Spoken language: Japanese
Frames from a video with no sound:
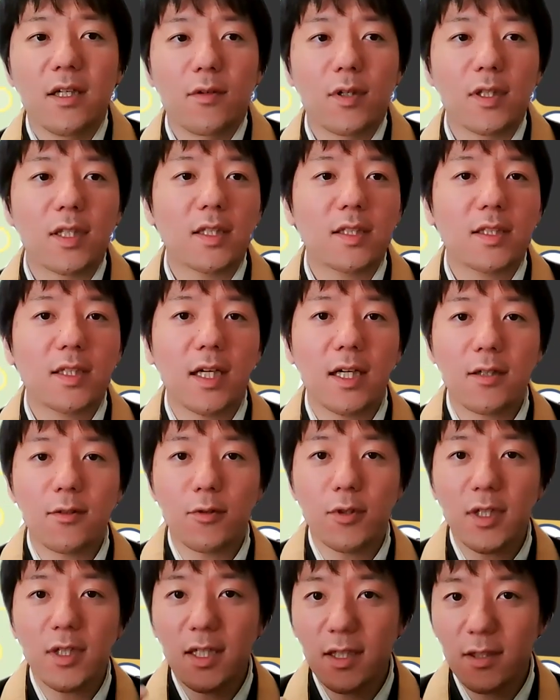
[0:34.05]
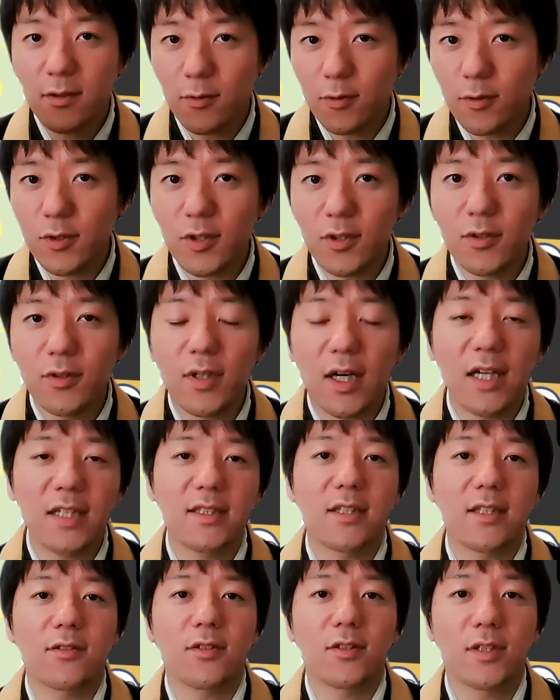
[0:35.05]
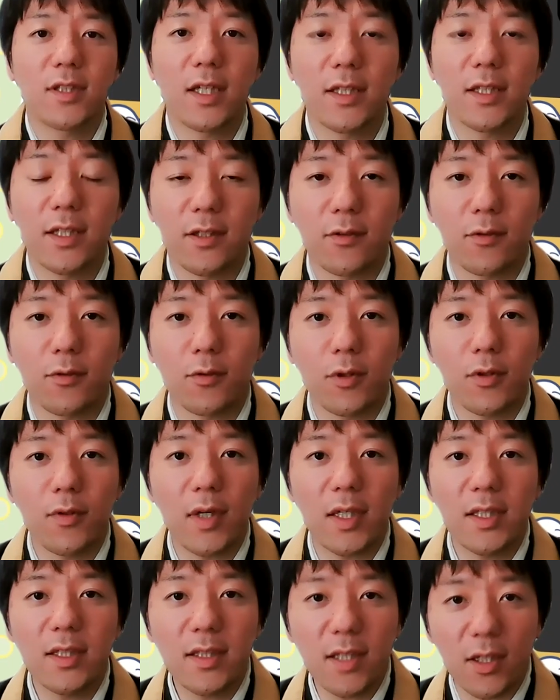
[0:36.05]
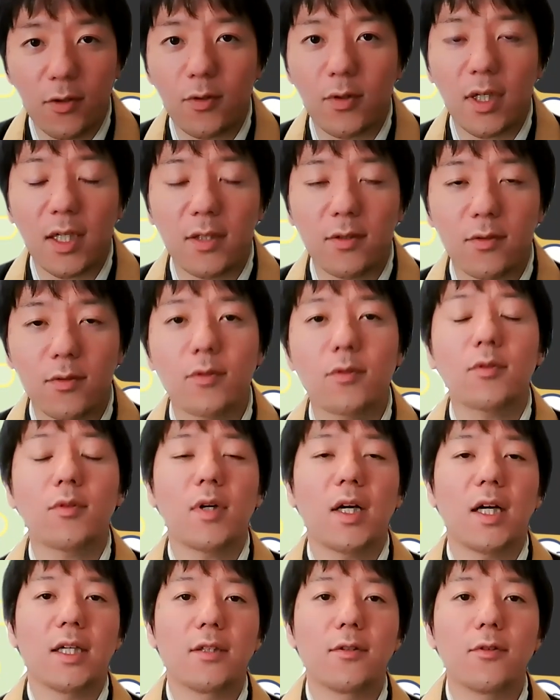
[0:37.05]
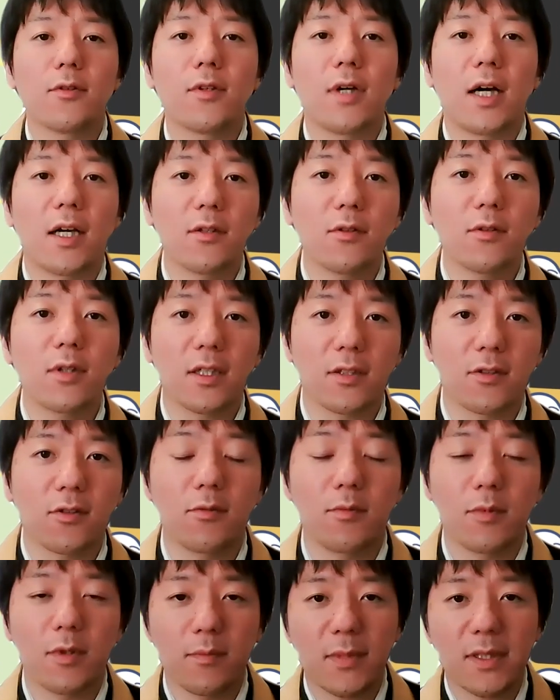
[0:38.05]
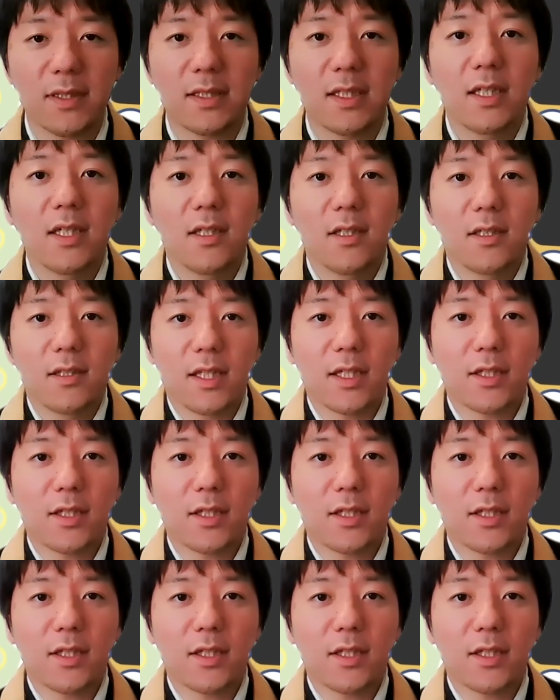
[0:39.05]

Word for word: 私がこれからこういう挨拶したいんだけど、これはいいんだろうかということがいろいろあろうかと思います。